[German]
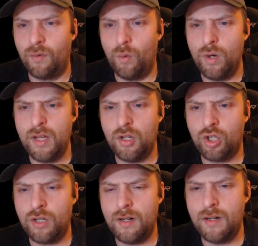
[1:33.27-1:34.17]
Oder ich
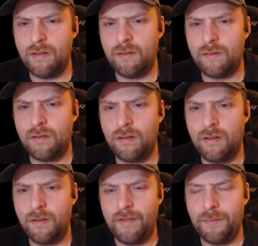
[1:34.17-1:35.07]
stelle das...
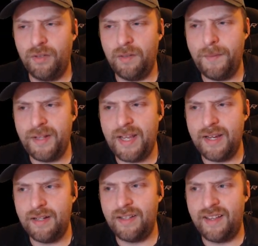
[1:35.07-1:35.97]
Ich muss immer
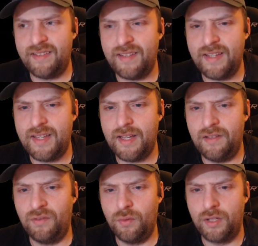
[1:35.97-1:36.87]
bedenken, dass ich ja einen
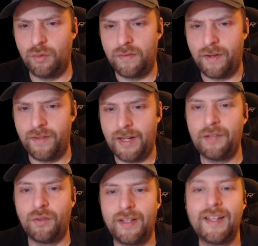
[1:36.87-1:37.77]
Zug hier durchfahren will.
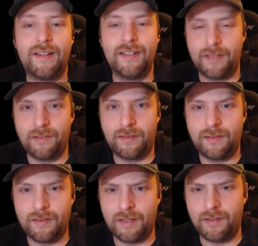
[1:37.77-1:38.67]
Also,
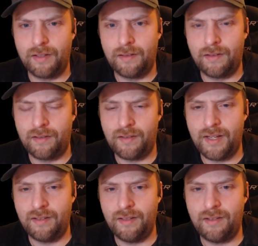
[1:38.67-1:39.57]
dass das, das, äh, das
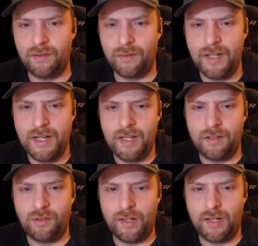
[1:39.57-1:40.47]
ihr seht, also
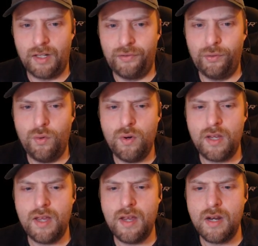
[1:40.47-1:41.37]
das soll ja dann so
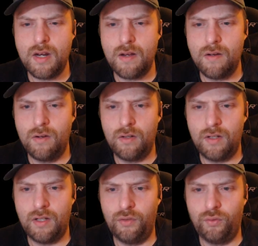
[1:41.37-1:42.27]
gehen,
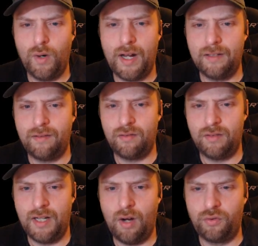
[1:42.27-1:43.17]
äh, so halt
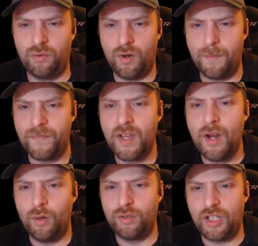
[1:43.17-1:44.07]
äh, außenrum.
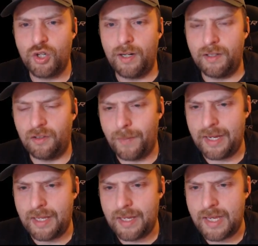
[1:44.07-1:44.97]
Und da stellt halt das
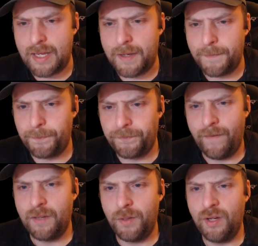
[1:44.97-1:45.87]
Bärengehege.
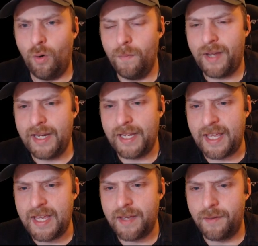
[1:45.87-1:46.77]
Aber ich würde hier oben keine
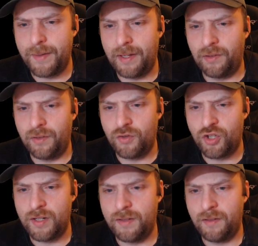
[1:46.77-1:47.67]
Gehege mehr
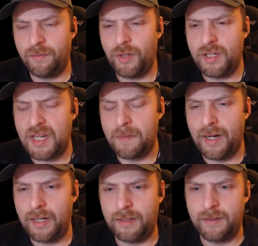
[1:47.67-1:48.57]
hinstellen. Das würde ich nicht
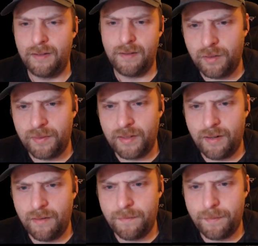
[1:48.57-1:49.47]
machen. Ein bisschen
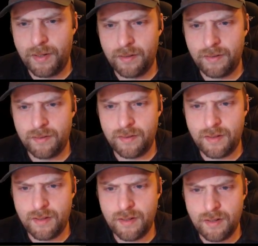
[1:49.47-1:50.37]

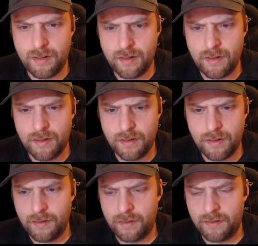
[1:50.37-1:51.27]
aufpassen.
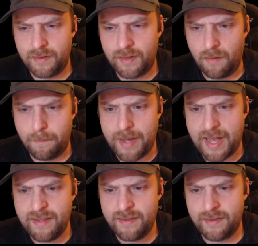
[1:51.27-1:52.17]
Das ist auch
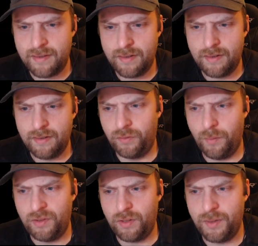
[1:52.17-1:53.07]
best. So
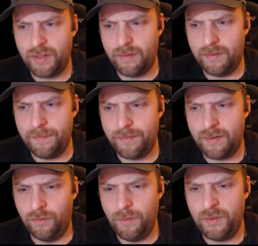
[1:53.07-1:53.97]
müsste, glaube ich,
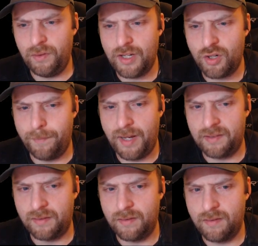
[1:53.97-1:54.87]
so müsste sogar schon
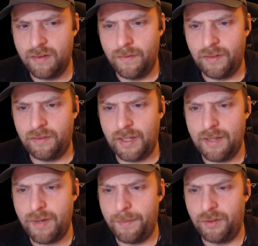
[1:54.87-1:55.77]
passen. Was?
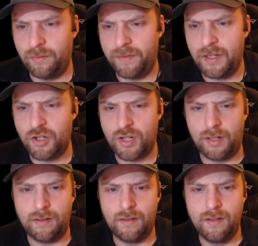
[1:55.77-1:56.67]
Terrainbearbeitung
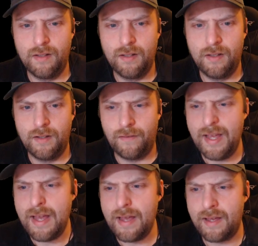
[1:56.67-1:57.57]
fehlgeschlagen. Hä?
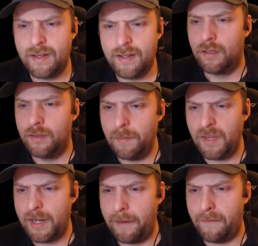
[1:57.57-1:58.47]
Äh, gib
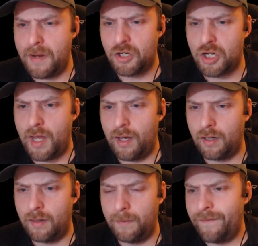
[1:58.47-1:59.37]
dir gleich
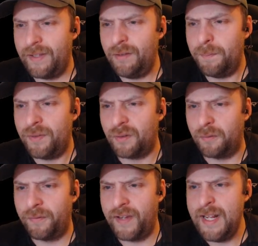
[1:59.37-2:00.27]
fehlgeschlagen. Wieso bist du
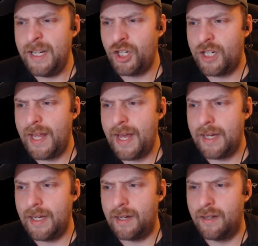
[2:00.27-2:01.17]

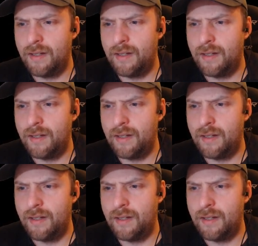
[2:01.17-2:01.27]
fehlgeschlagen?